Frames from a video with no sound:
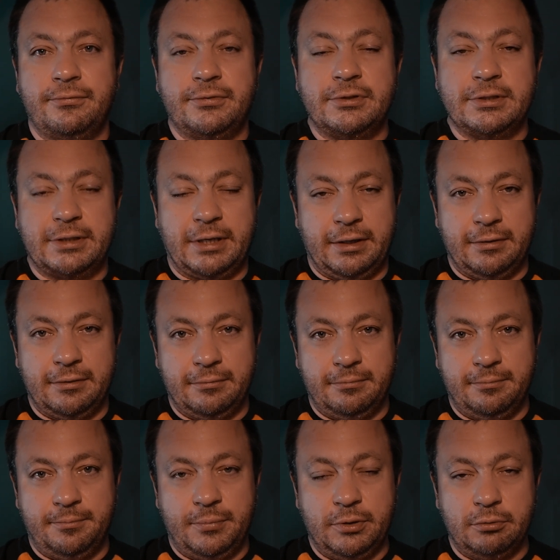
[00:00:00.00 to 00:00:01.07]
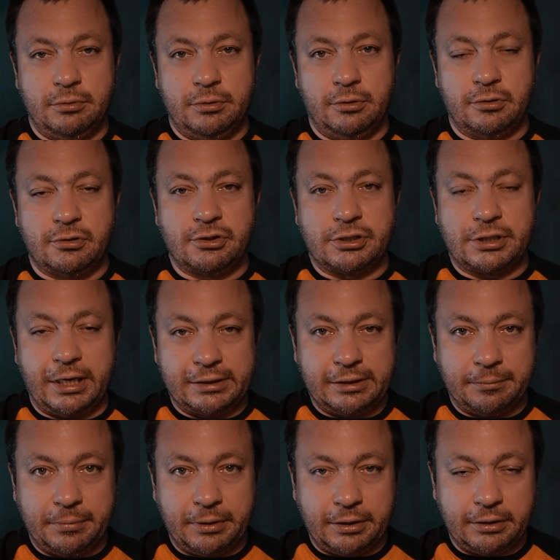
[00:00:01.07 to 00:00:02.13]
wszystkie były
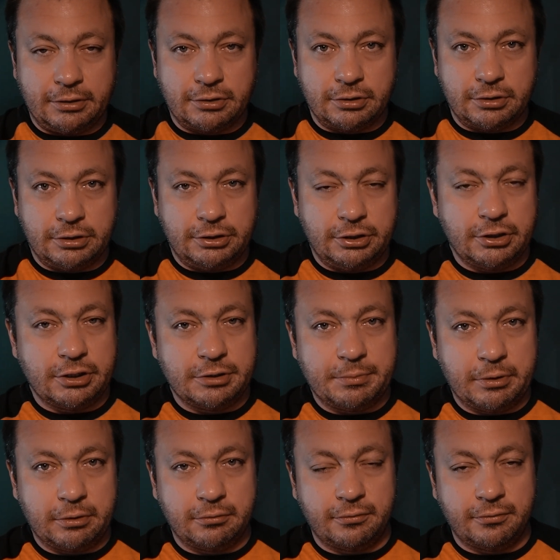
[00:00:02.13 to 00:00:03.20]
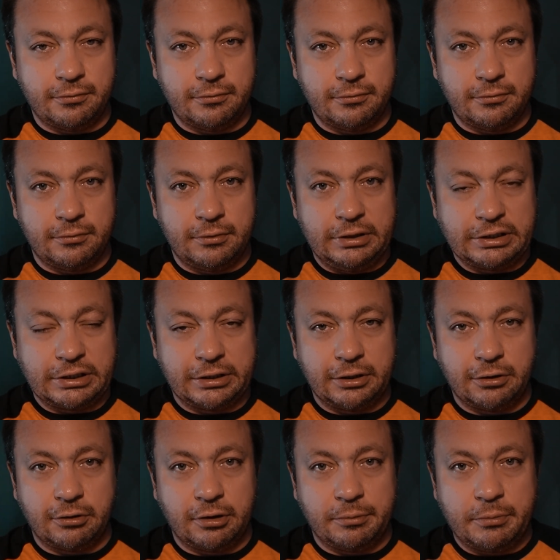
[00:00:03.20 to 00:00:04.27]
rozstrzegane biegi, czyli 10 biegów i
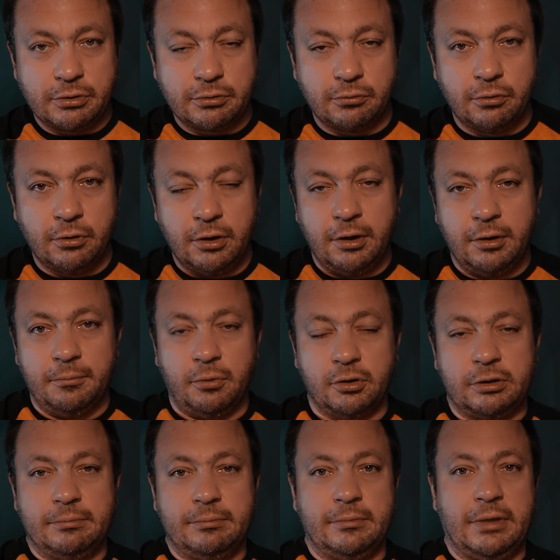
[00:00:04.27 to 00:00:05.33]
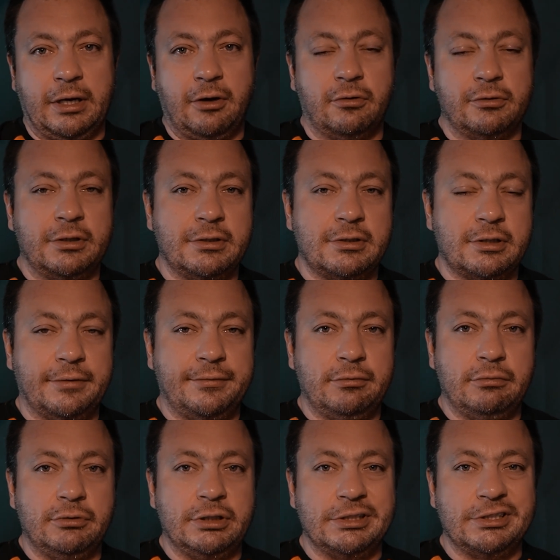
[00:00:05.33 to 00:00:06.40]
żadnego remisu. Potem na koniec
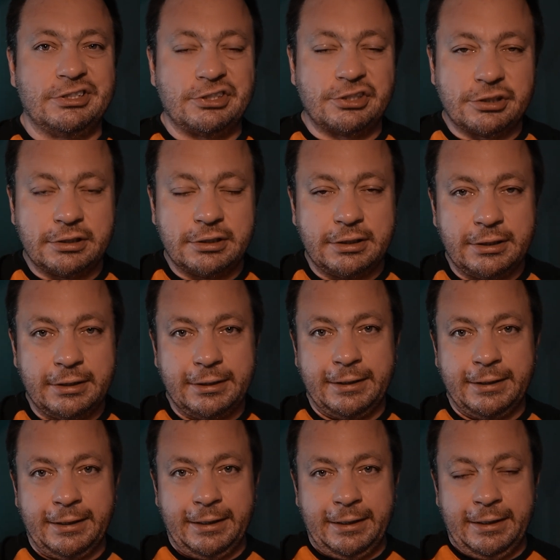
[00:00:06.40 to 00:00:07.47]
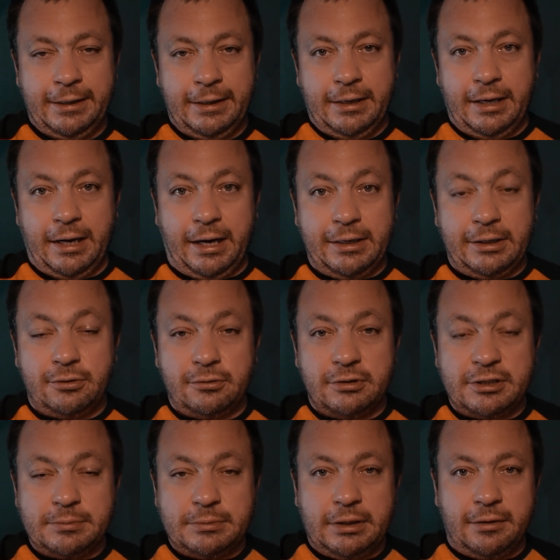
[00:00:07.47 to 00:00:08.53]
trafiły się trzy. Ale to
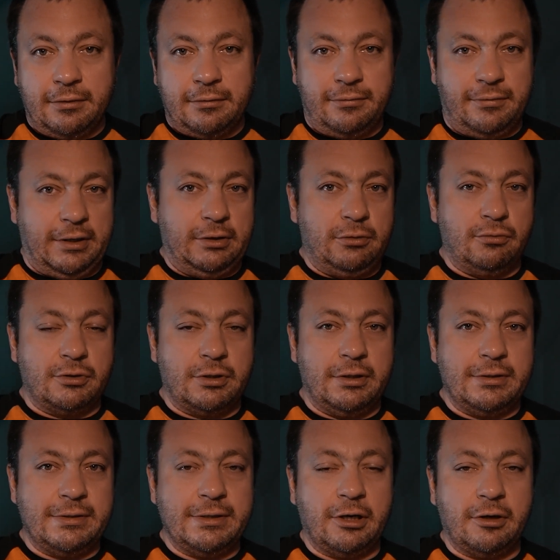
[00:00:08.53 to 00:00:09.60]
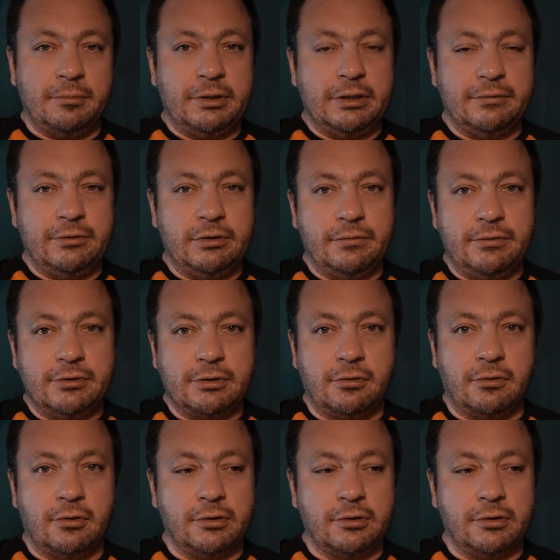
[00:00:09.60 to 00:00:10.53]
nie zmienia faktu, że znakomite widowisko